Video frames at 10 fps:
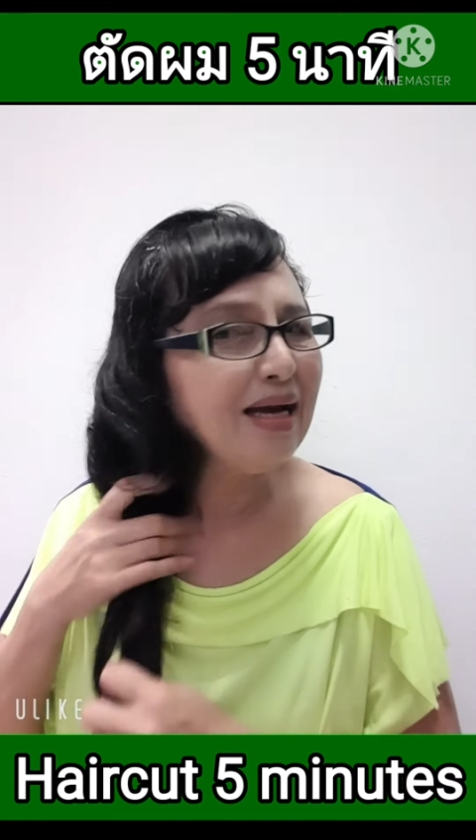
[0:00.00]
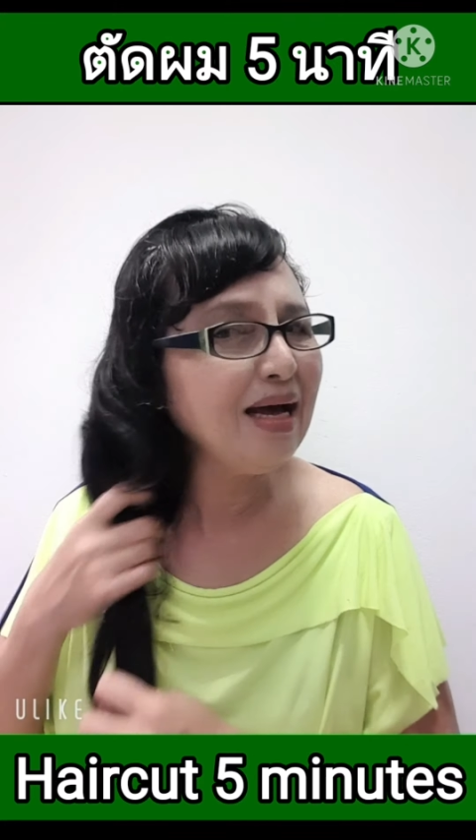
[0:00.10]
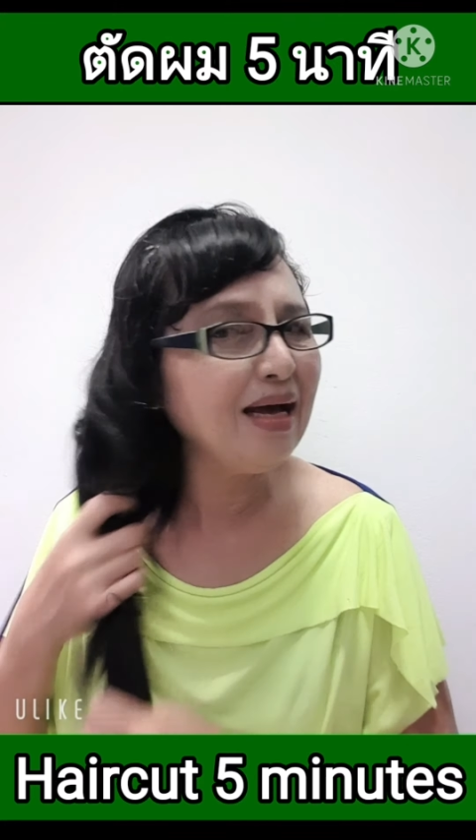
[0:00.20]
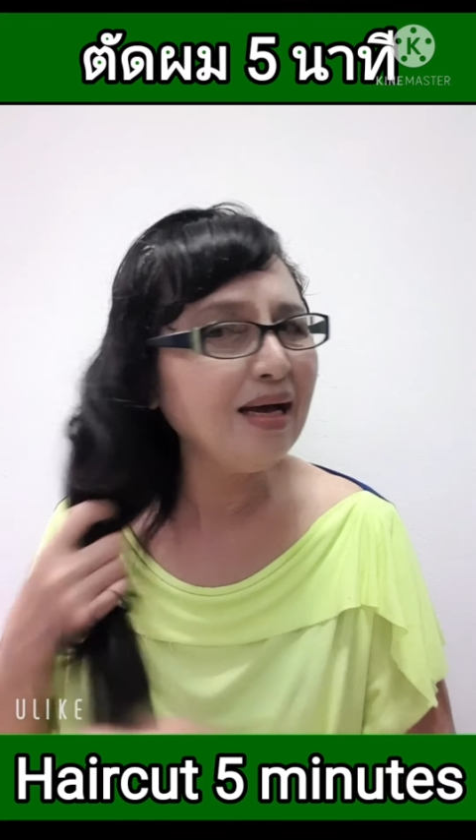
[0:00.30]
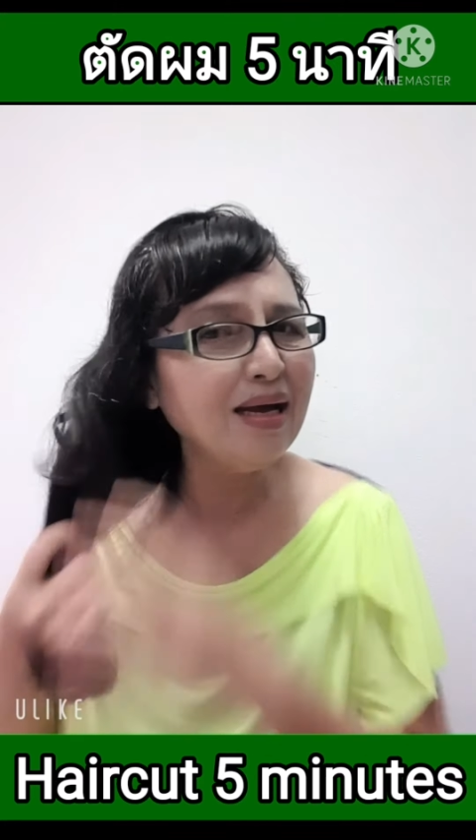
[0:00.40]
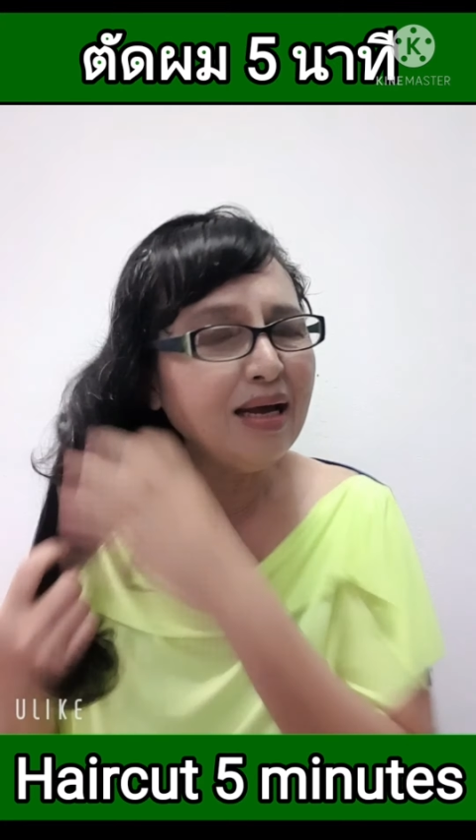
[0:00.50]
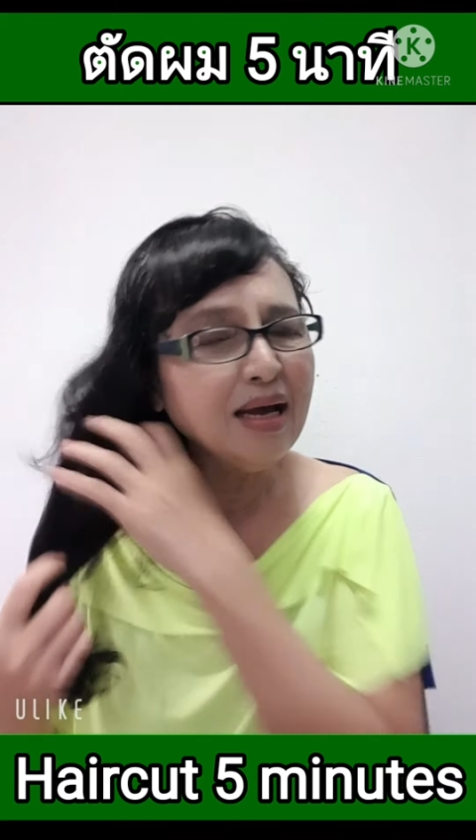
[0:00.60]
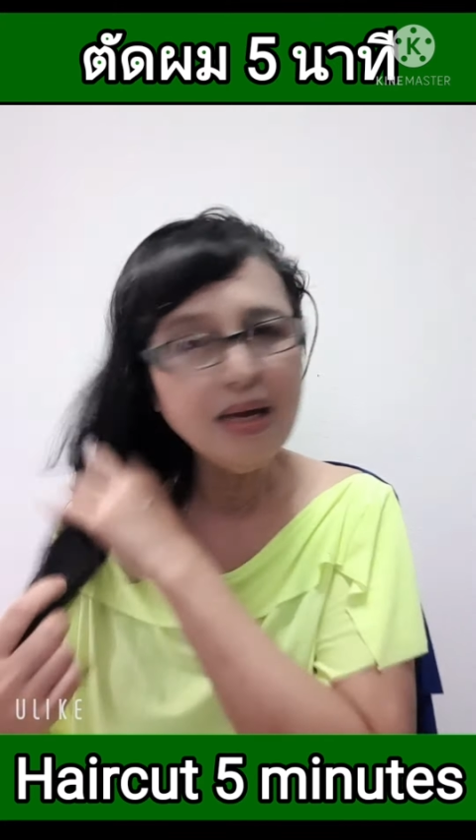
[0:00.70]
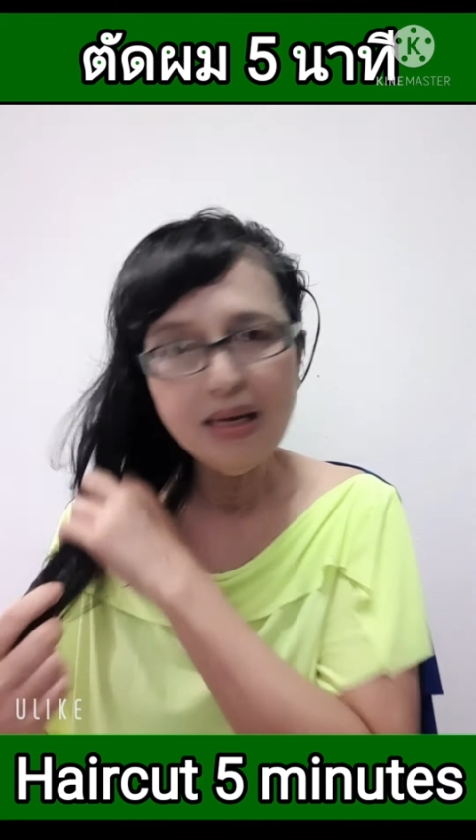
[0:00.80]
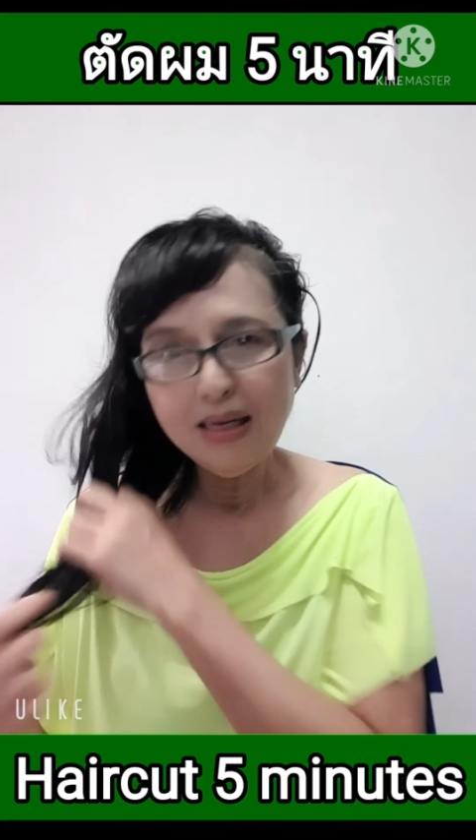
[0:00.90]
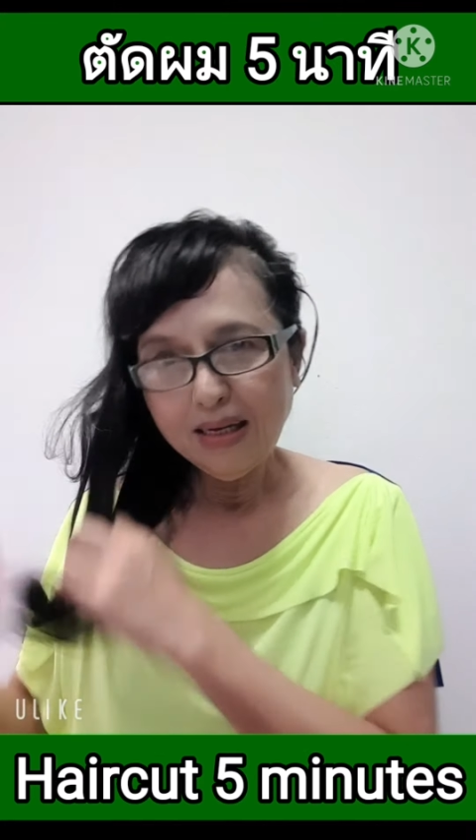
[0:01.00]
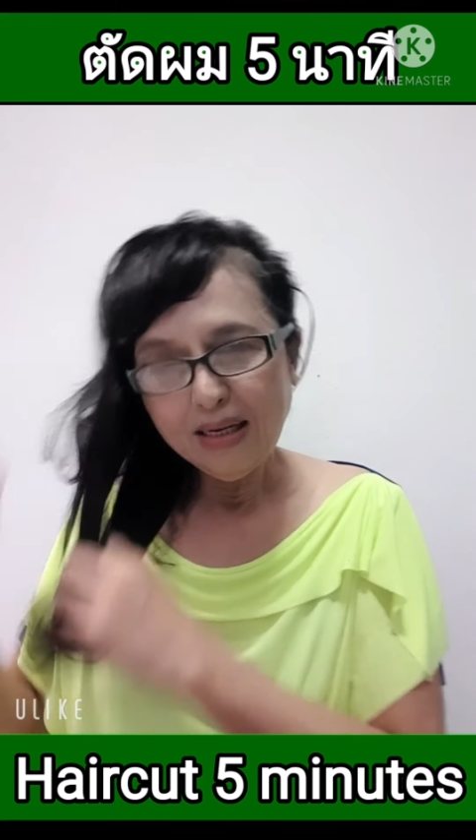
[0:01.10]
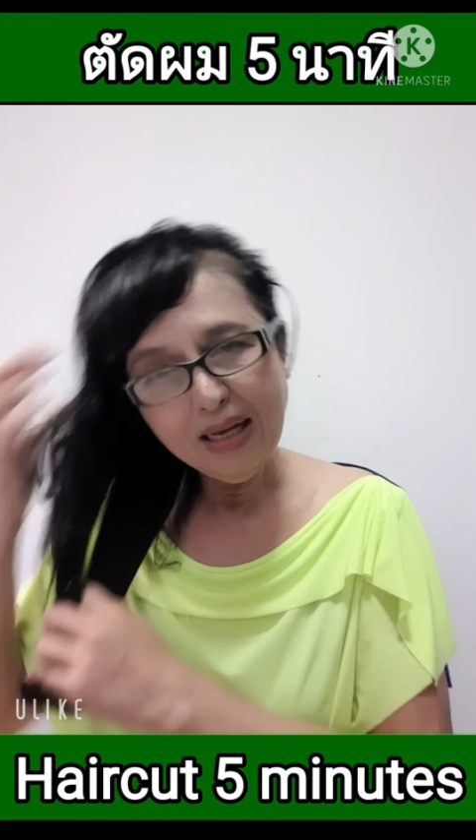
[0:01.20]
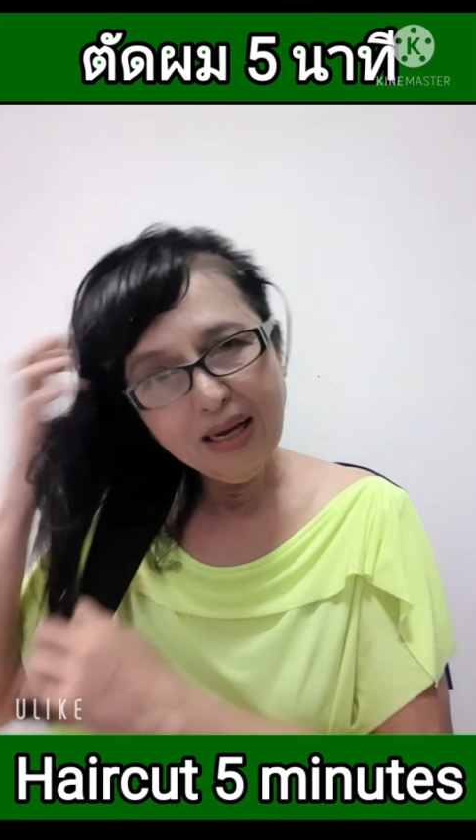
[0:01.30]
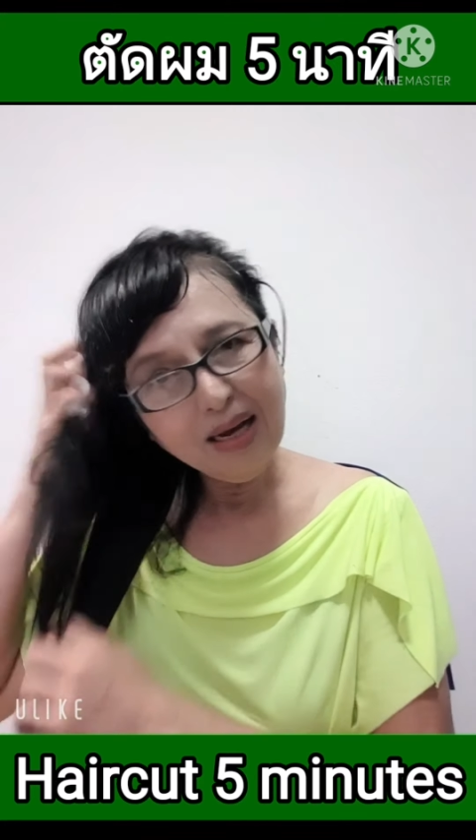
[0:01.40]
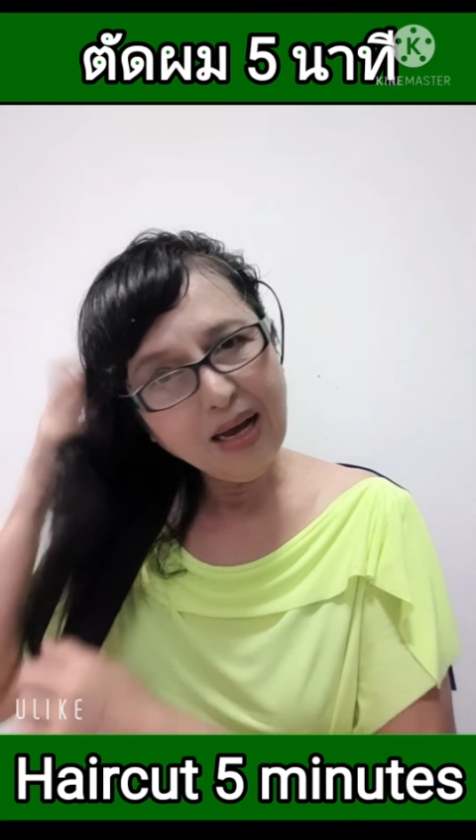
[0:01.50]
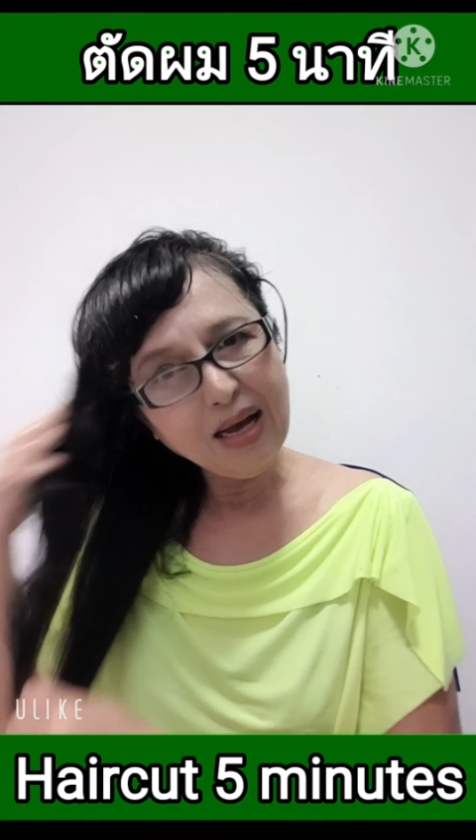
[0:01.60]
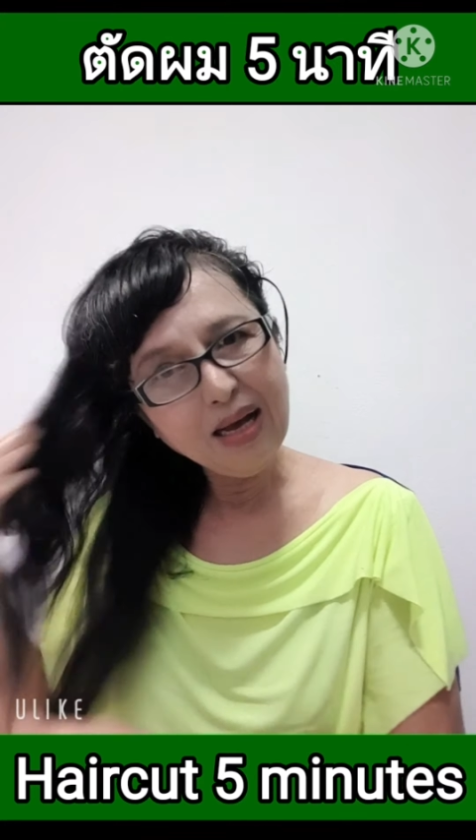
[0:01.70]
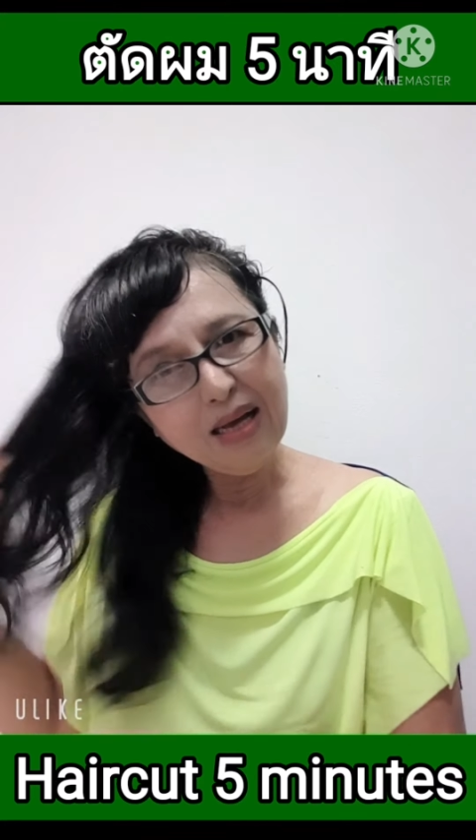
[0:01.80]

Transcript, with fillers: ค่ะ เนี่ยค่ะ